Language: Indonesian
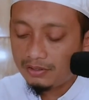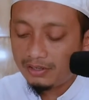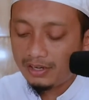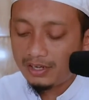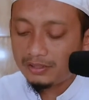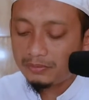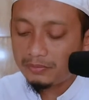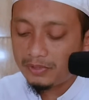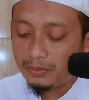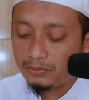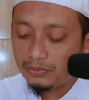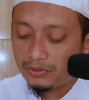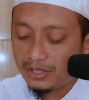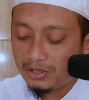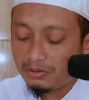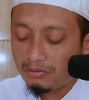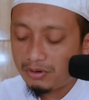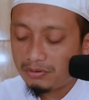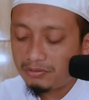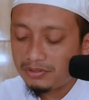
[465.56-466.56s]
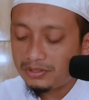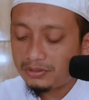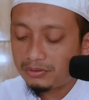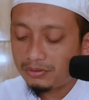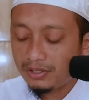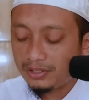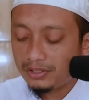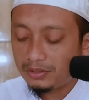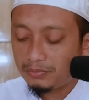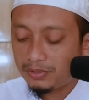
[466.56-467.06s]
Qala al-Imam An-Nawawi
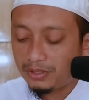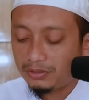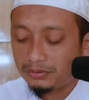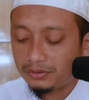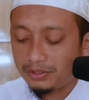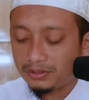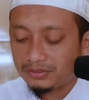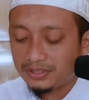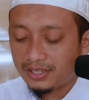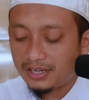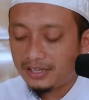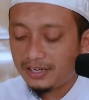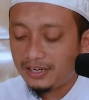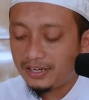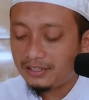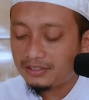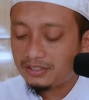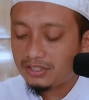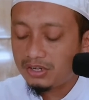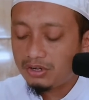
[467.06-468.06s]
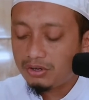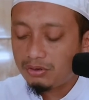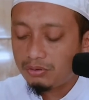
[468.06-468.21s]
rahimahullah taala